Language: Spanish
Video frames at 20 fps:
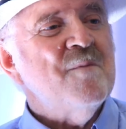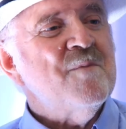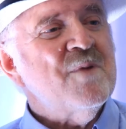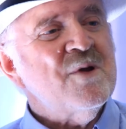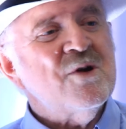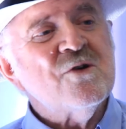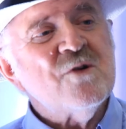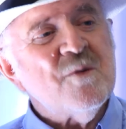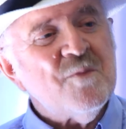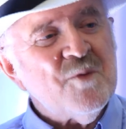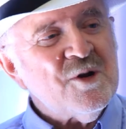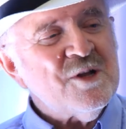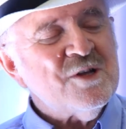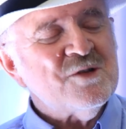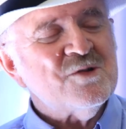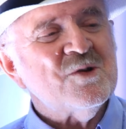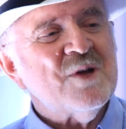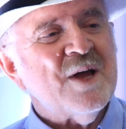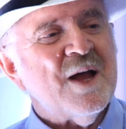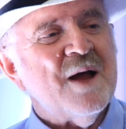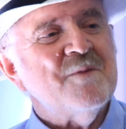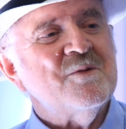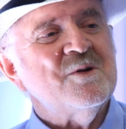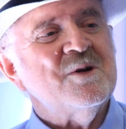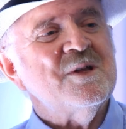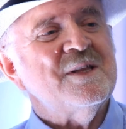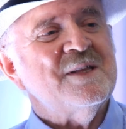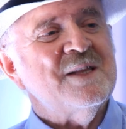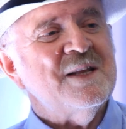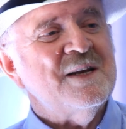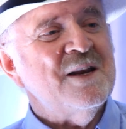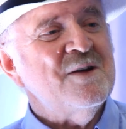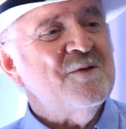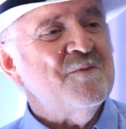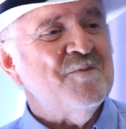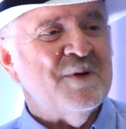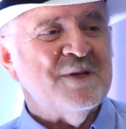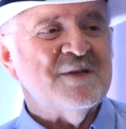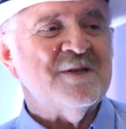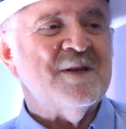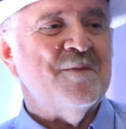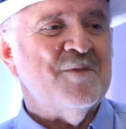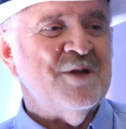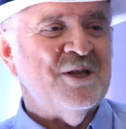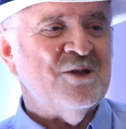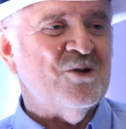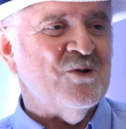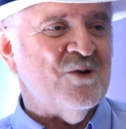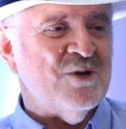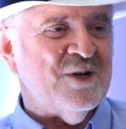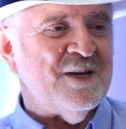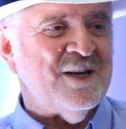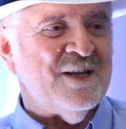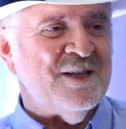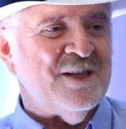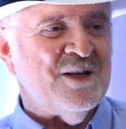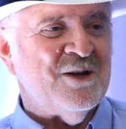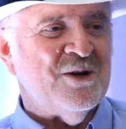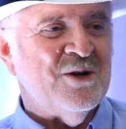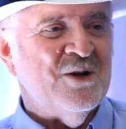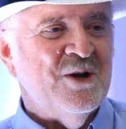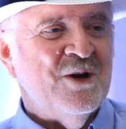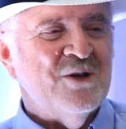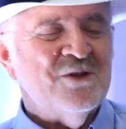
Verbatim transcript: pero no por eso dejamos de tener un pensamiento crítico.